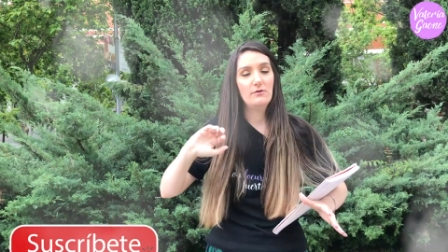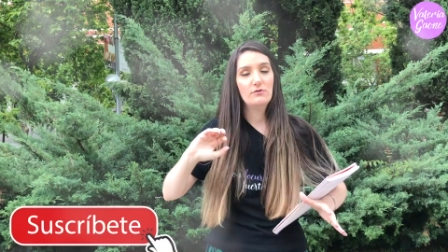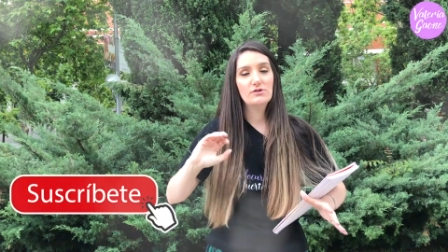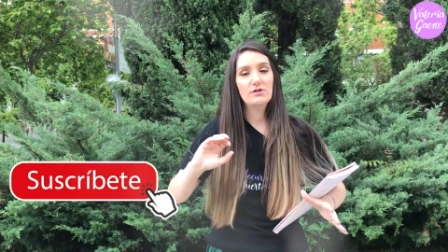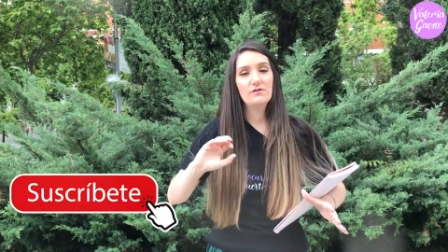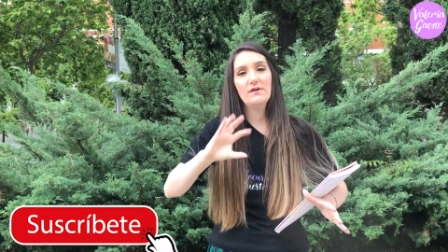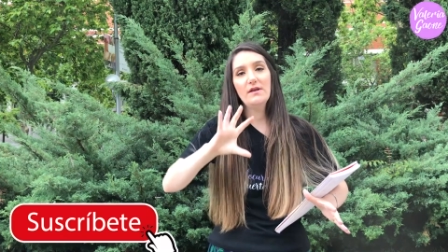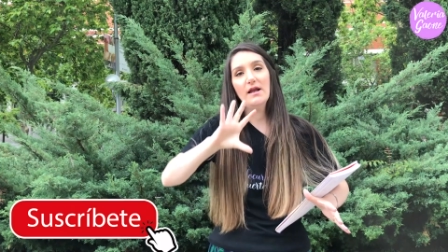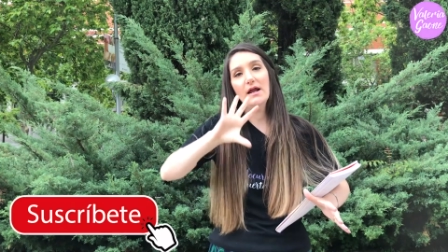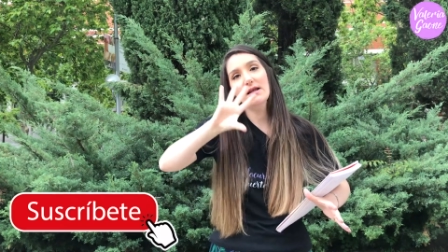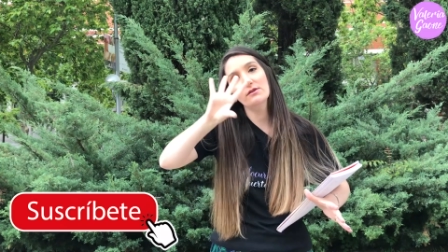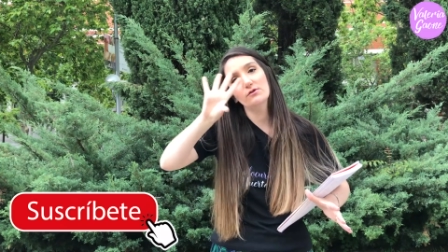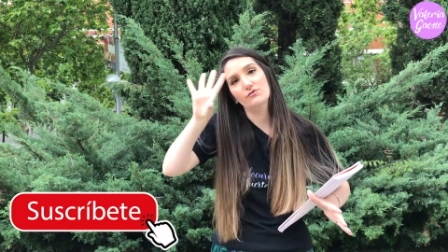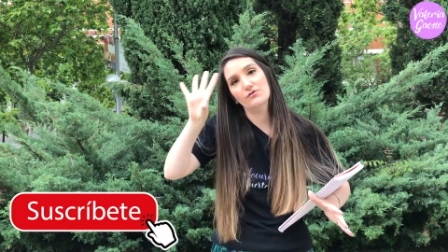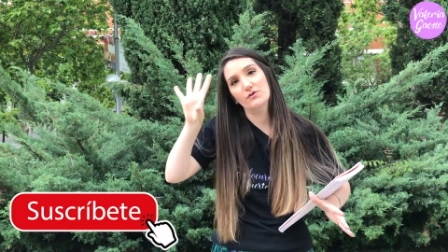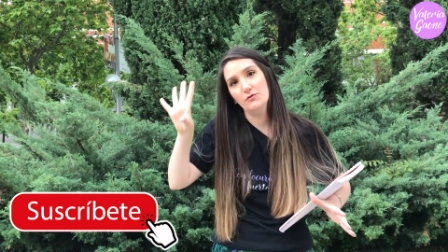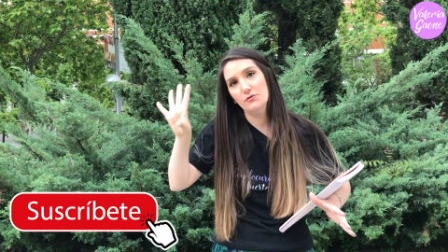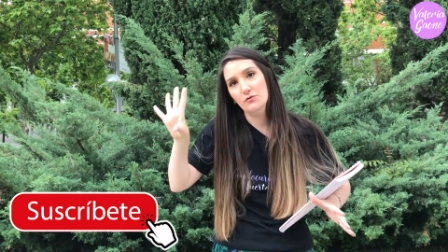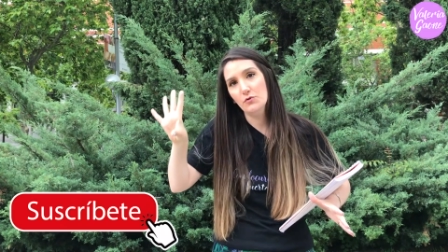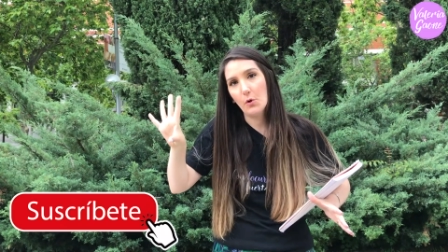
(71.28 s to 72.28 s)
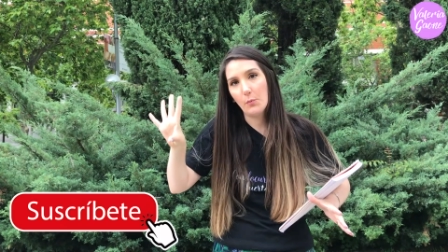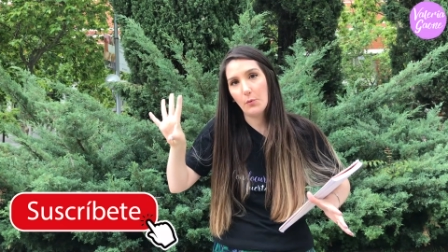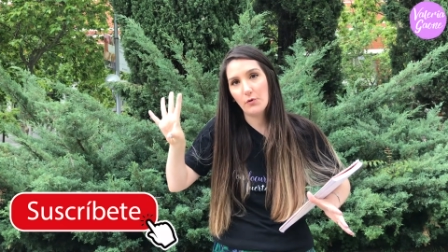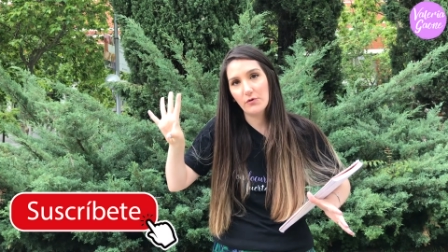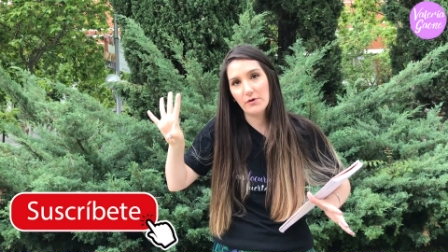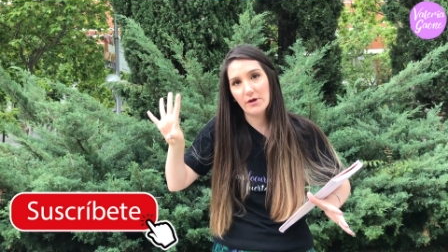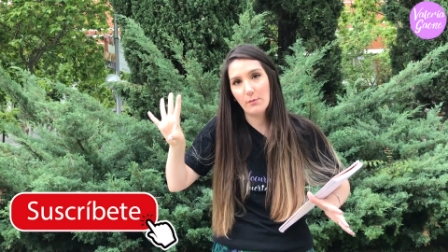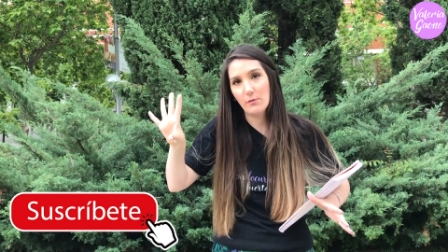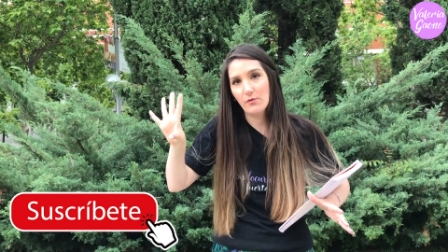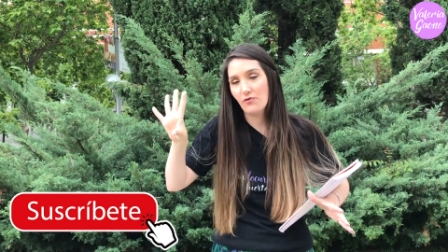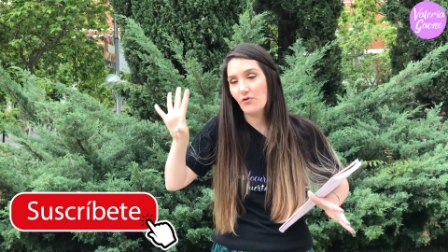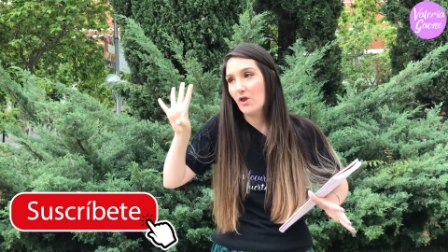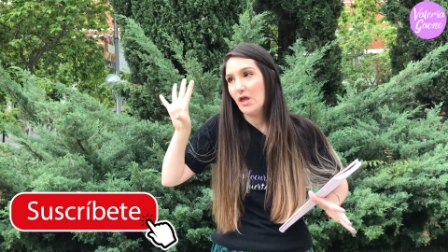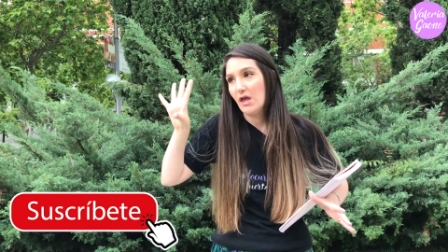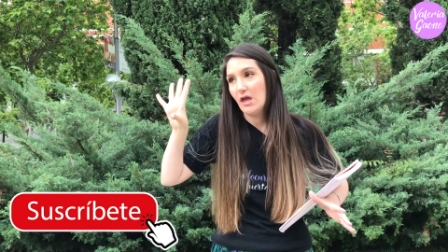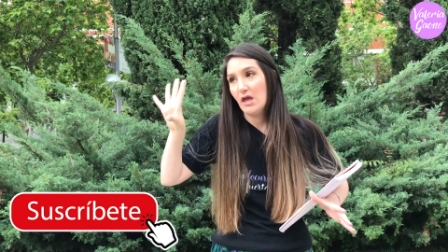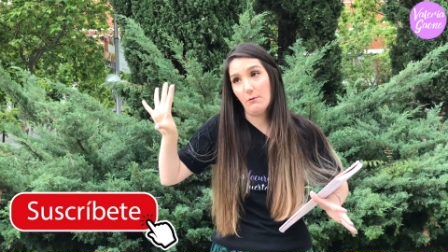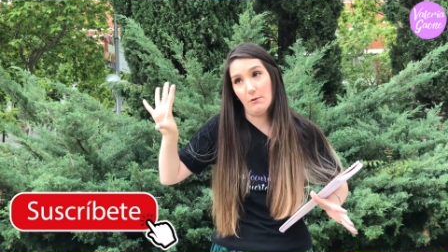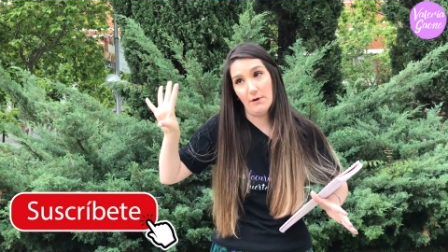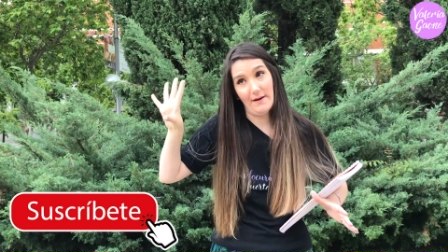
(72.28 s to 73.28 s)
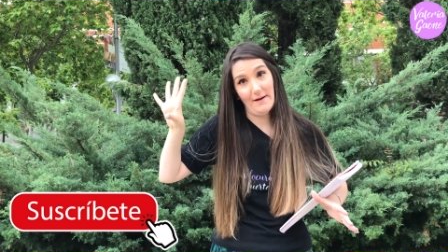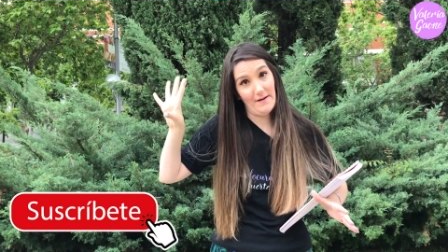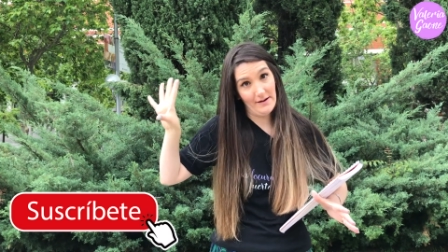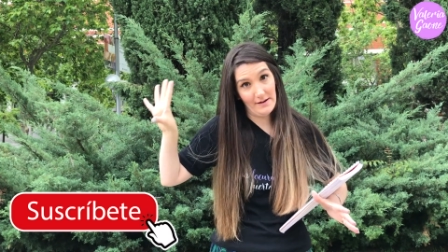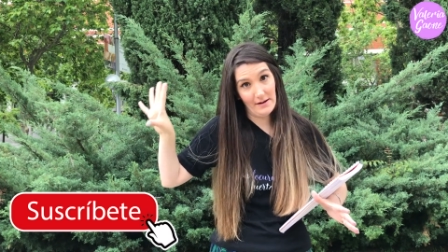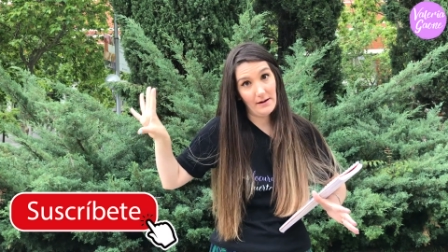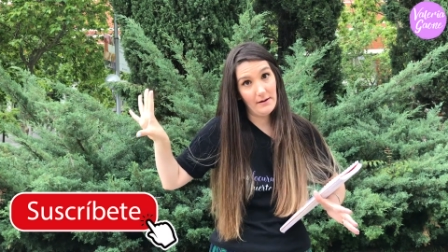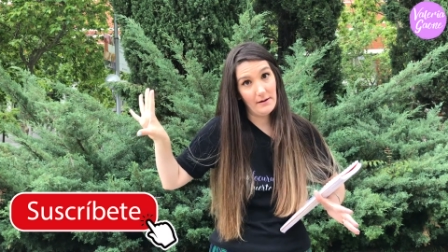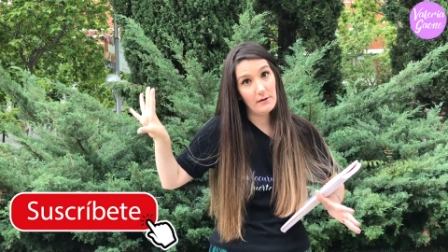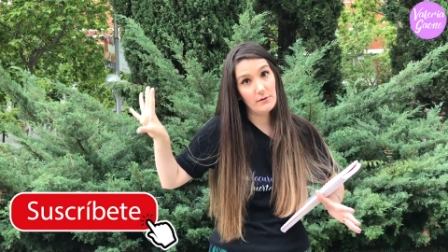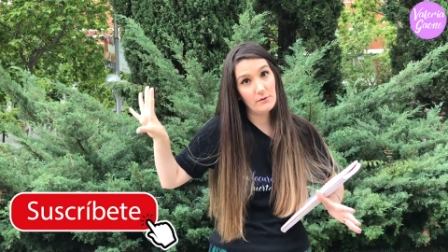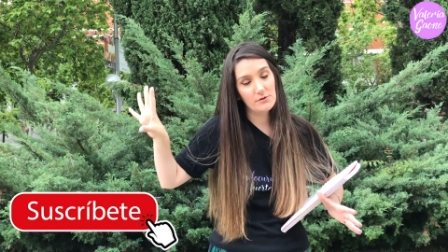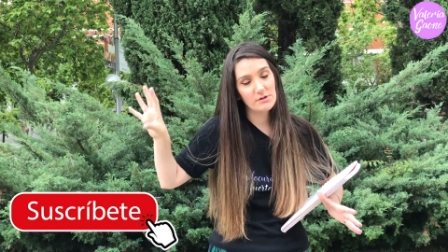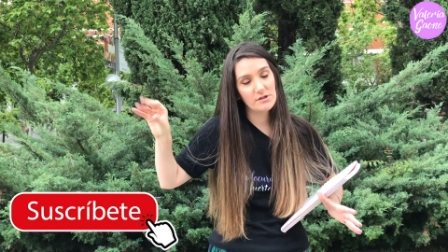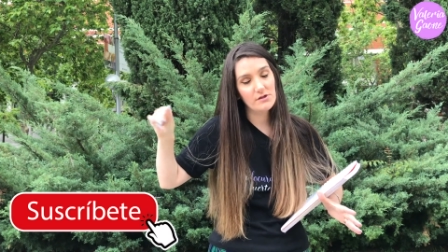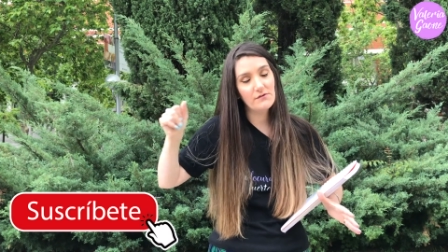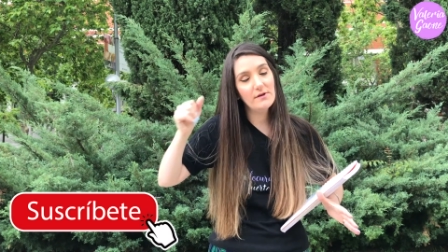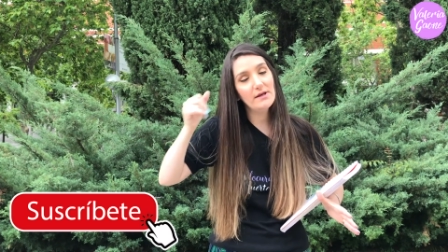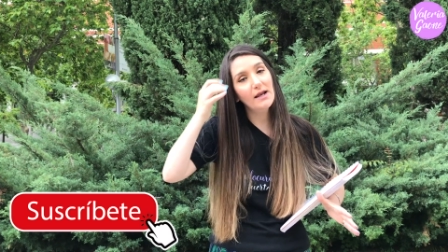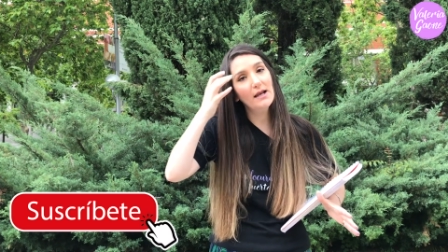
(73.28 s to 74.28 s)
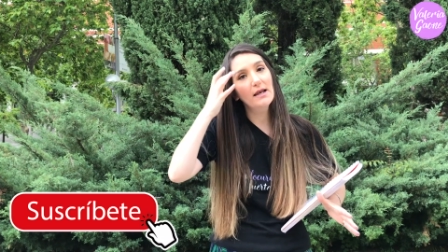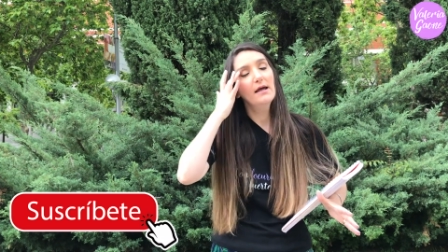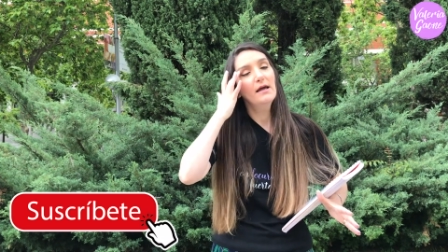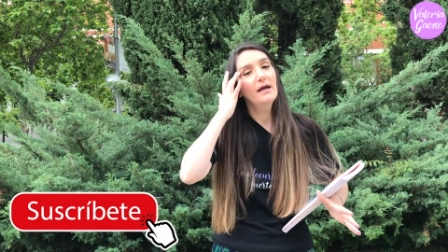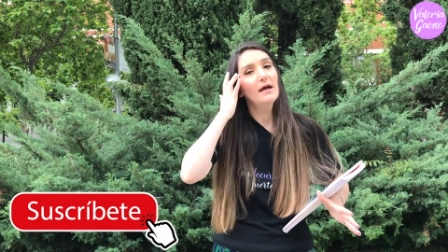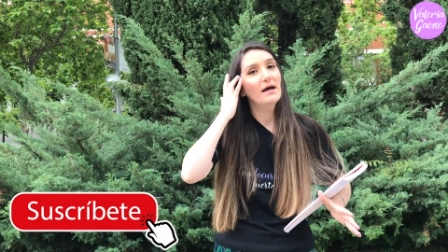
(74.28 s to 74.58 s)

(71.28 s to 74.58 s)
noche final, entonces no podríamos evaluarlas en la noche final.